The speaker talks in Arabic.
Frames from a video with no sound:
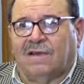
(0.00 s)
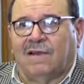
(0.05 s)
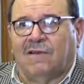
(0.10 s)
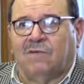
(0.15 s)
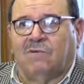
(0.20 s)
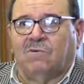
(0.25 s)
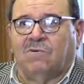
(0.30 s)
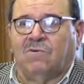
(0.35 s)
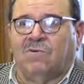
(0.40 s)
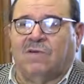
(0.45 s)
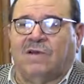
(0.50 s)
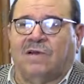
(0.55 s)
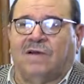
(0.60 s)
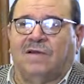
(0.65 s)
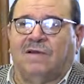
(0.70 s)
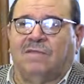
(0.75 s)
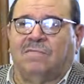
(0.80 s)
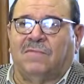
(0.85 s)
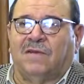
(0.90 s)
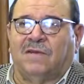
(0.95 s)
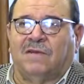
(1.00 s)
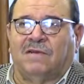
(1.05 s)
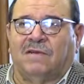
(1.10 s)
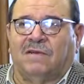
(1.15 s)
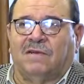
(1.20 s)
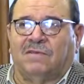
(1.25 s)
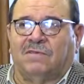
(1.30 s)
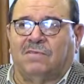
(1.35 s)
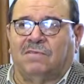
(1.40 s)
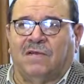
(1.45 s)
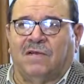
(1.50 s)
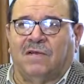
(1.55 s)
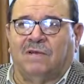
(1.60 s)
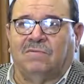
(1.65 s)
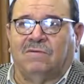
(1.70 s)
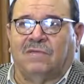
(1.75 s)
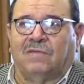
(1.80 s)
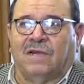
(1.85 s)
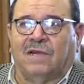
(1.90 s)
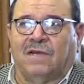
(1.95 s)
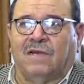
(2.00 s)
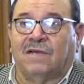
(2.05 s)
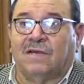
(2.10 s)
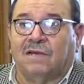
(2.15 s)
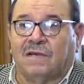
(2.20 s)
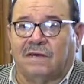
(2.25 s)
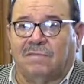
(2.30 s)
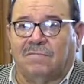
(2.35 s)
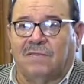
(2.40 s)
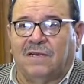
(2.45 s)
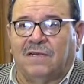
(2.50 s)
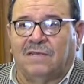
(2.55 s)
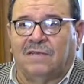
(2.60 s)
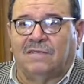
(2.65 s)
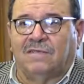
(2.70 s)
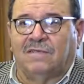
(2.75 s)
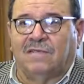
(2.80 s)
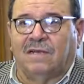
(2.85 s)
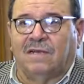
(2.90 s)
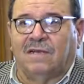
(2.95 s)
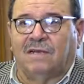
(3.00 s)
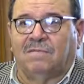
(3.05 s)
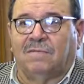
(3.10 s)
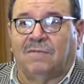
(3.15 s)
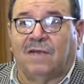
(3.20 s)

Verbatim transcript: الكل يعلم أن الله سبحانه وتعالى كرم الإنسان